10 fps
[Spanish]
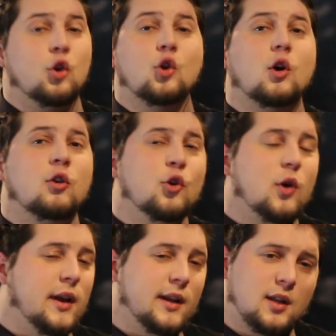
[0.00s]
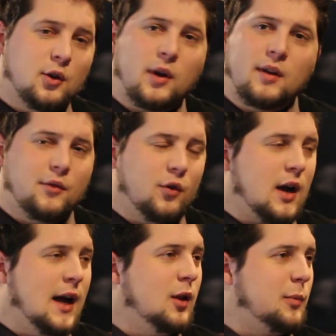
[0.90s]
No, no, en este, no han
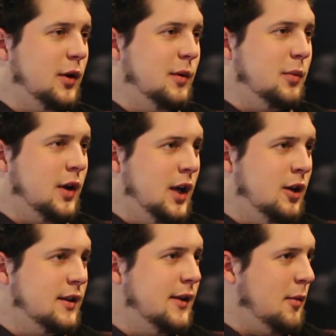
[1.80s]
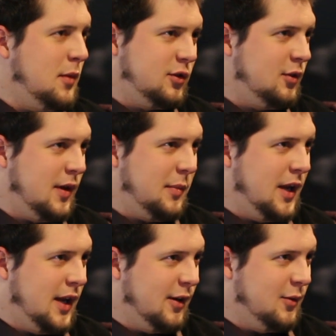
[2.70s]
enfocado, pero en ponerle onda vamos a hacer una
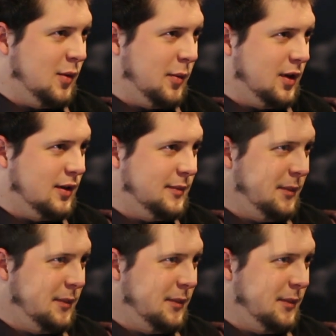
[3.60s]
pelea en algún momento.